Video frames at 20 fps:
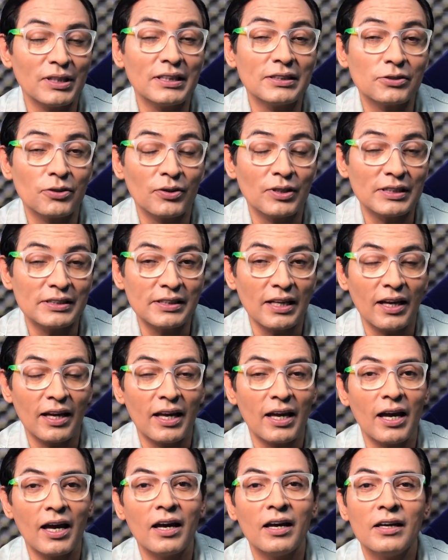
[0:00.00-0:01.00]
Y eso dicen
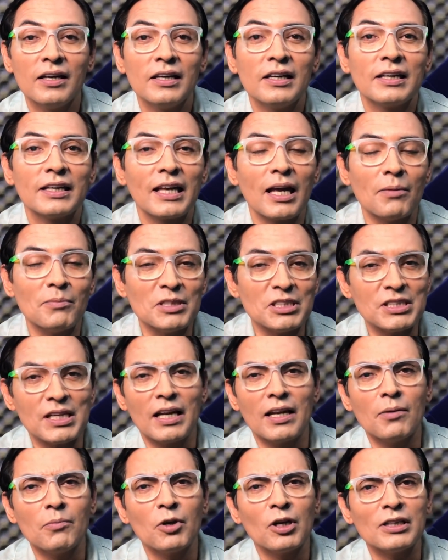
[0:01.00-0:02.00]
que que a
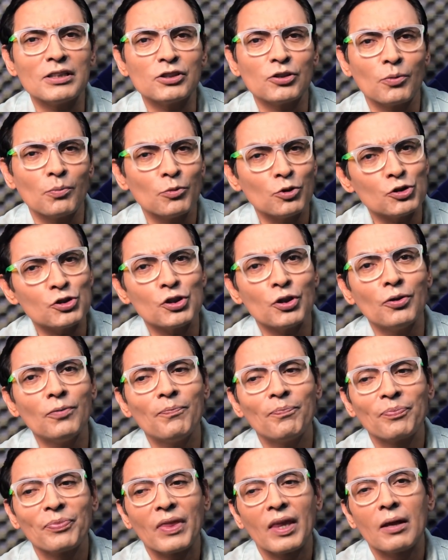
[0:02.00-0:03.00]
Michelle le molestó mucho,